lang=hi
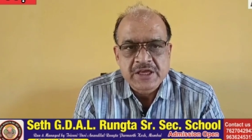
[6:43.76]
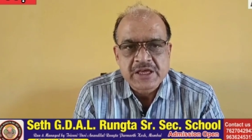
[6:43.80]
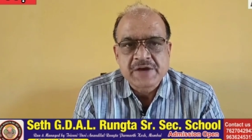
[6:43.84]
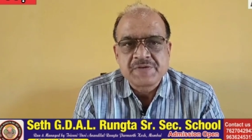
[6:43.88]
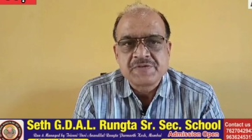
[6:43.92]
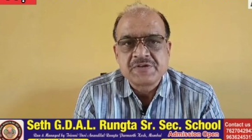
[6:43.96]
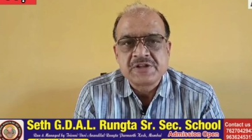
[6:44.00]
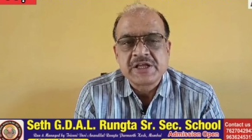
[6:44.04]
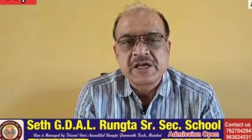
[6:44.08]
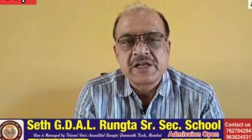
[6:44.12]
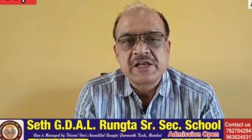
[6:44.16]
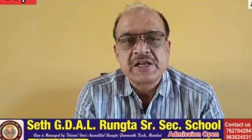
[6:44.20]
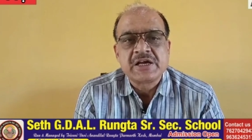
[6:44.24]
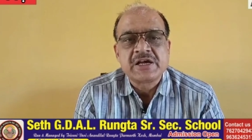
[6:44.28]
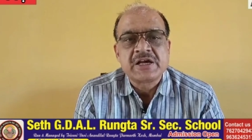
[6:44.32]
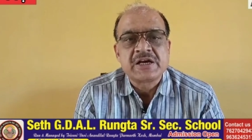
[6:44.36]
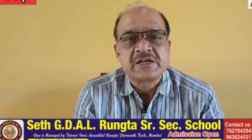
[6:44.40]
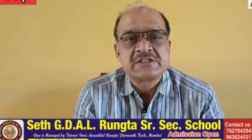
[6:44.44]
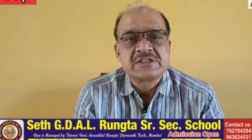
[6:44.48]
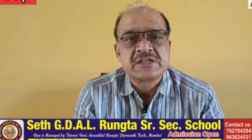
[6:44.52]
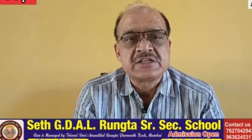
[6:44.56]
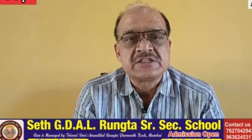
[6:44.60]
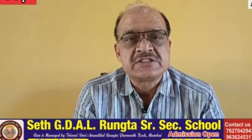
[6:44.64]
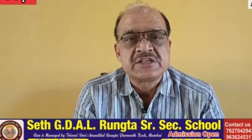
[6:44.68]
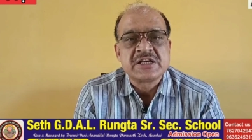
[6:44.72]
यह विद्यालय
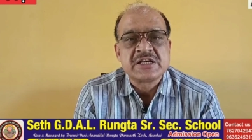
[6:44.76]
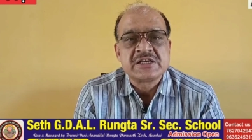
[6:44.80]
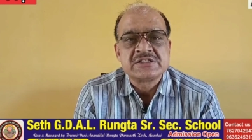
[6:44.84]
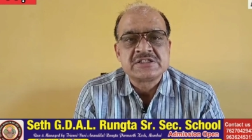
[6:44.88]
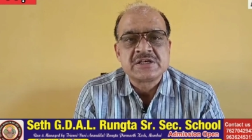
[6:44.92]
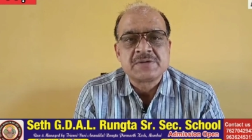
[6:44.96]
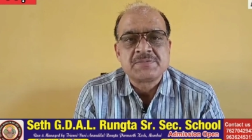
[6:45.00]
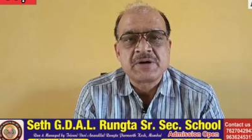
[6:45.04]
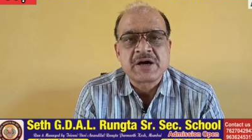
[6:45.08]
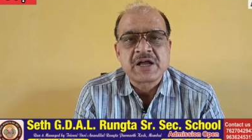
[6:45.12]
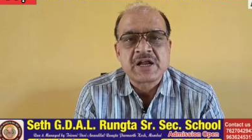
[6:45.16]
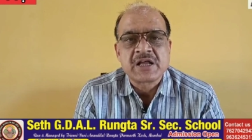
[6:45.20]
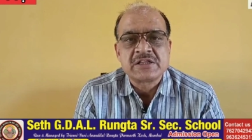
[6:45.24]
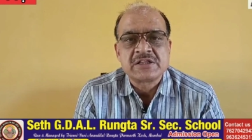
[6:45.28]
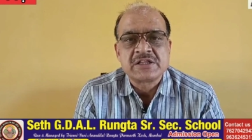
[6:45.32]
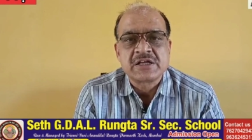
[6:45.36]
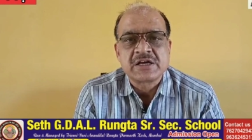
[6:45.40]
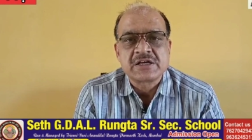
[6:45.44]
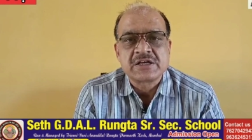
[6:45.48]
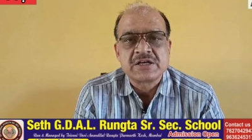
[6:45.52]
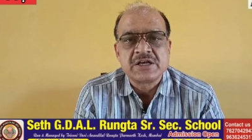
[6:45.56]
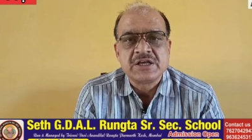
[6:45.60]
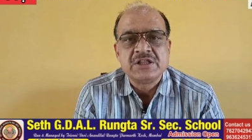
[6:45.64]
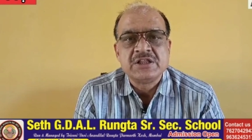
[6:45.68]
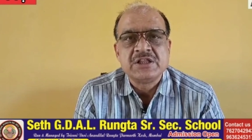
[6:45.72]
कक्षा 6 से 12
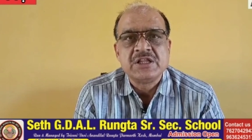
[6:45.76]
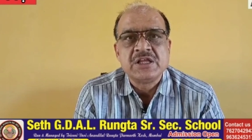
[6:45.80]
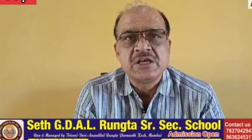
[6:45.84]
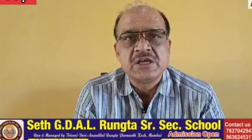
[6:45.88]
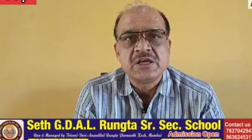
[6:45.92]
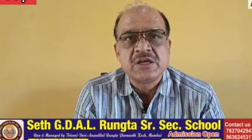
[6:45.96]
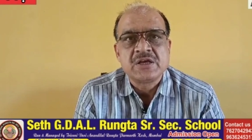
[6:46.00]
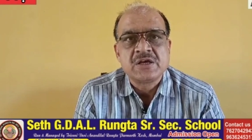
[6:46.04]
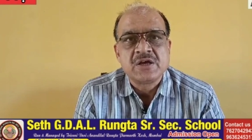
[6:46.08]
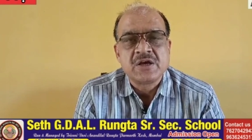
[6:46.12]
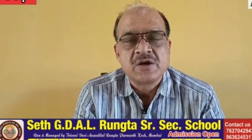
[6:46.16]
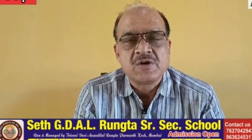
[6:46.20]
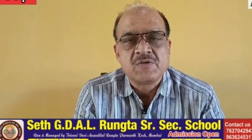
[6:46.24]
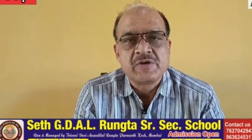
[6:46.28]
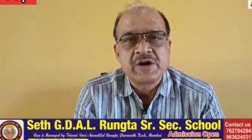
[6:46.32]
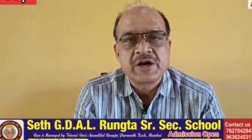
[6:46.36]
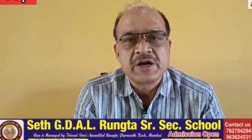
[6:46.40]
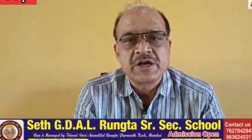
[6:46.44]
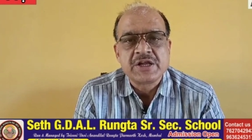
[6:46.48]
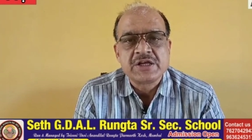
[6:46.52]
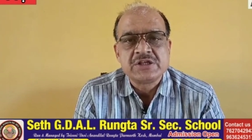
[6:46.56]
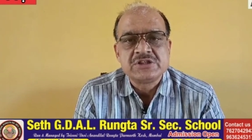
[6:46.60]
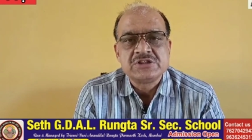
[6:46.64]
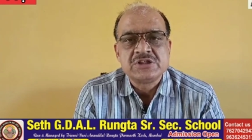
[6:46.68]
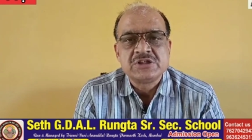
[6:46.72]
तक हिंदी व
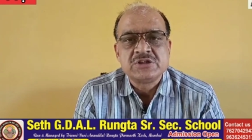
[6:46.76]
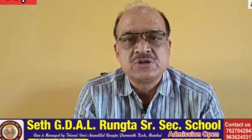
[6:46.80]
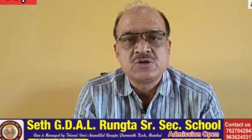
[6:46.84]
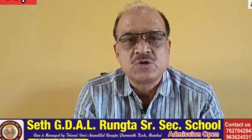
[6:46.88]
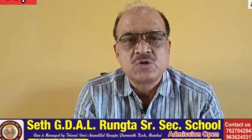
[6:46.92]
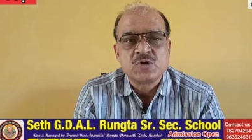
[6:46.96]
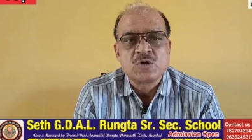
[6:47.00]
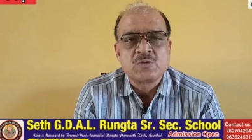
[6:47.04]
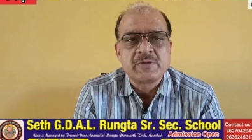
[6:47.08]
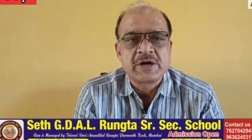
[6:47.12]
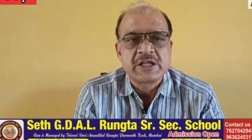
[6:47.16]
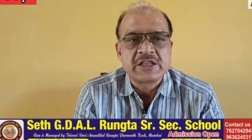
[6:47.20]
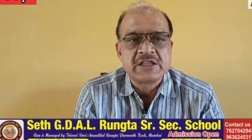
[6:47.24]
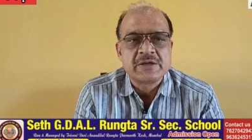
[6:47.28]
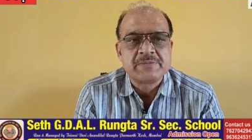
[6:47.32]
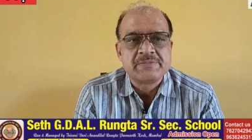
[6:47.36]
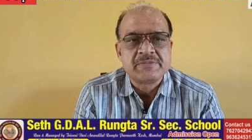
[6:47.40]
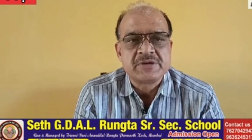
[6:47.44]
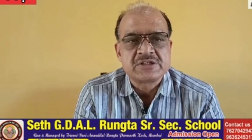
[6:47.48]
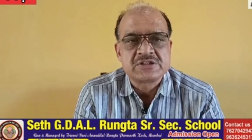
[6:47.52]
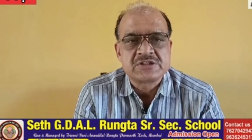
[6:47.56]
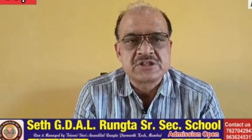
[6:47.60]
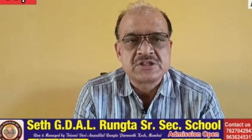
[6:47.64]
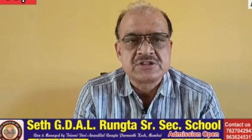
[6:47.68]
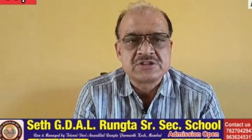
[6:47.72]
अंग्रेजी दोनों माध्यम
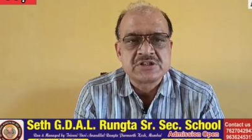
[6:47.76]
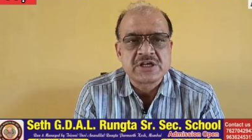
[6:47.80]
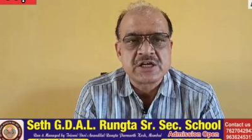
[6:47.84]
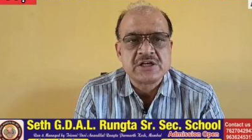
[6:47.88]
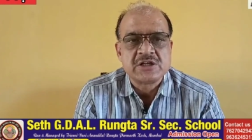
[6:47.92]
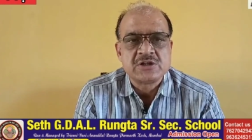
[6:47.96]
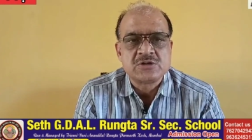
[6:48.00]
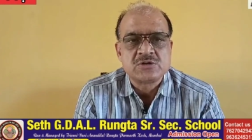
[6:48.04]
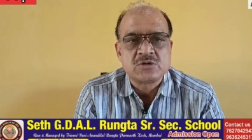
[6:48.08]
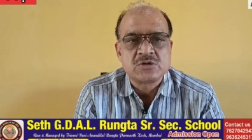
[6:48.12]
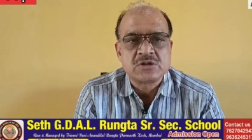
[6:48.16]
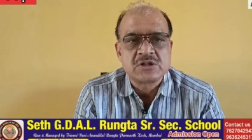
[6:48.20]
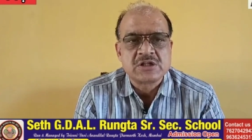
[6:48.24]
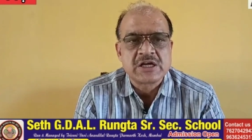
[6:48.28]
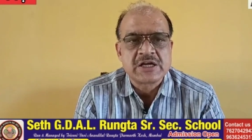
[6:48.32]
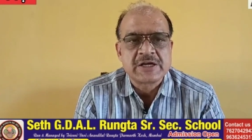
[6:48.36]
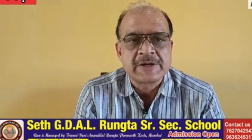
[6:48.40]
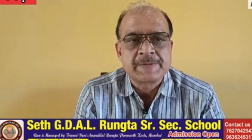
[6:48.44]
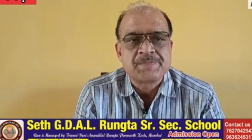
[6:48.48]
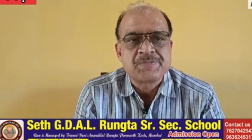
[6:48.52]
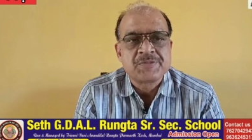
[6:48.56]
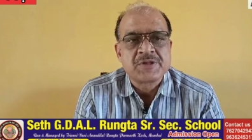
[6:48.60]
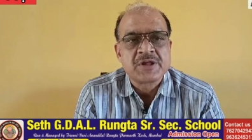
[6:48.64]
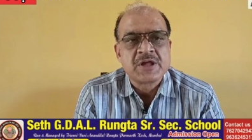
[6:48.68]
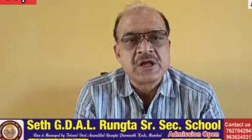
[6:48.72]
में संचालित होता
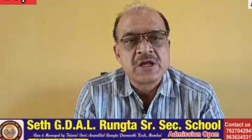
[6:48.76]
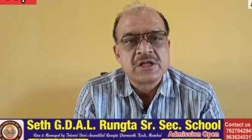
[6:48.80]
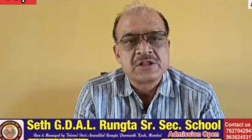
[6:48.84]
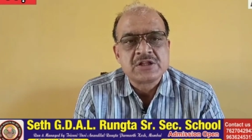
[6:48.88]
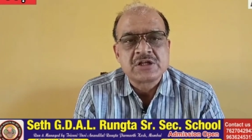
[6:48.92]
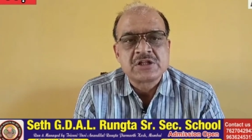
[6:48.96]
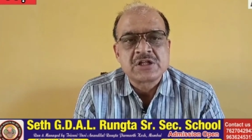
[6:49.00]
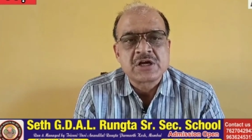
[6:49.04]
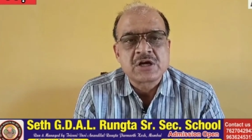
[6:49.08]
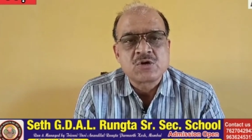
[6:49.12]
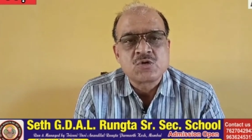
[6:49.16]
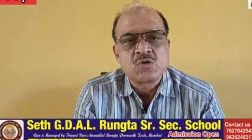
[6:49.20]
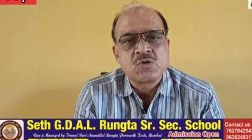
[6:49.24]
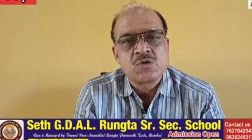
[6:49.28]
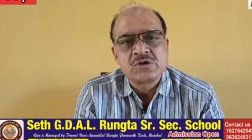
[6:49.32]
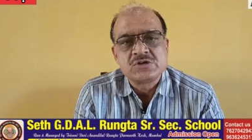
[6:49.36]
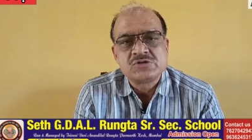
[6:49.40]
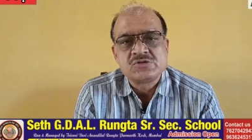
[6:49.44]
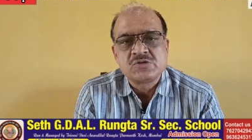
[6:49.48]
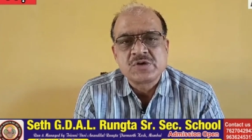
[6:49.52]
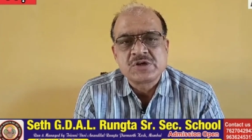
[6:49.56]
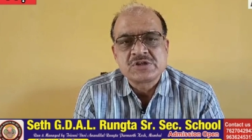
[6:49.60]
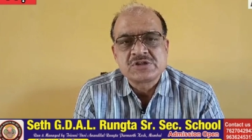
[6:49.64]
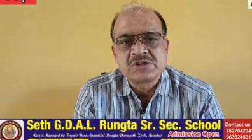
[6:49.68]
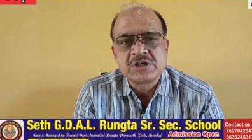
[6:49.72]
है तथा को
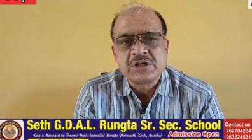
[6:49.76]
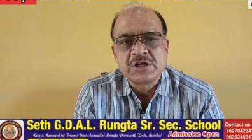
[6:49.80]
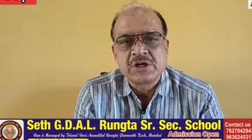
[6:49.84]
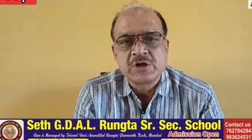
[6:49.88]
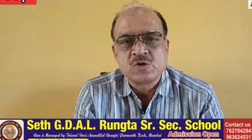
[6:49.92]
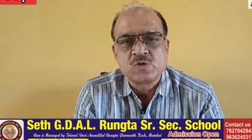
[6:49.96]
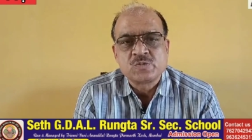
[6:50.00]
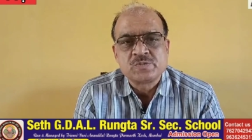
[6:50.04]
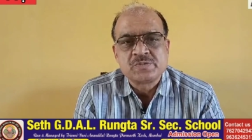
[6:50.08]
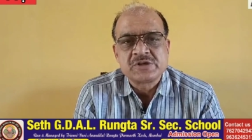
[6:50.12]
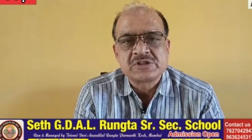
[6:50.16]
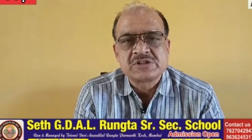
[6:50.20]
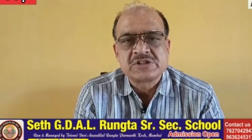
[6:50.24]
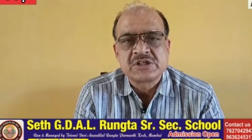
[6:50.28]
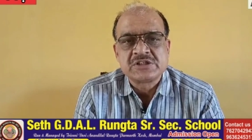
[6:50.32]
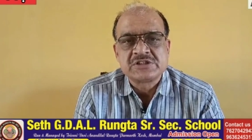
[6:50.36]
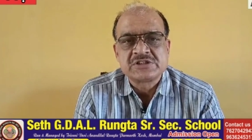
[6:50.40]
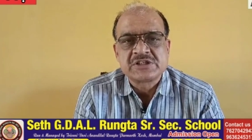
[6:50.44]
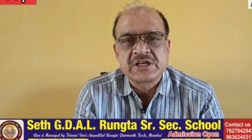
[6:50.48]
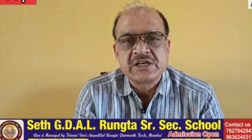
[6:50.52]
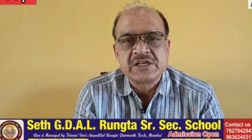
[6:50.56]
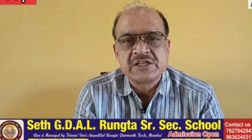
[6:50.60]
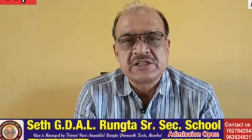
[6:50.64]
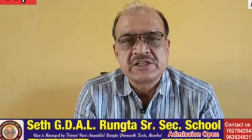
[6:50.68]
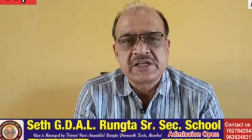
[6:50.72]
एजुकेशन के रूप में
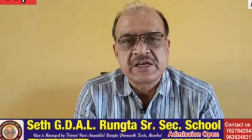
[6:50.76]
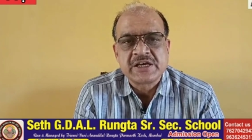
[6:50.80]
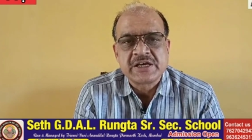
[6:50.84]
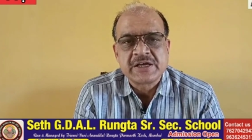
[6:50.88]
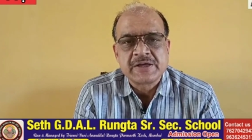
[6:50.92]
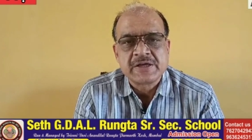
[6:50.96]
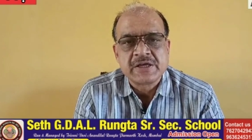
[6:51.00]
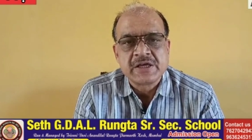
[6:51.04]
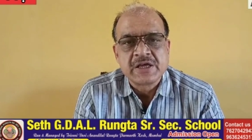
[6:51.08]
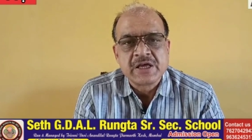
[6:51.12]
संचालित है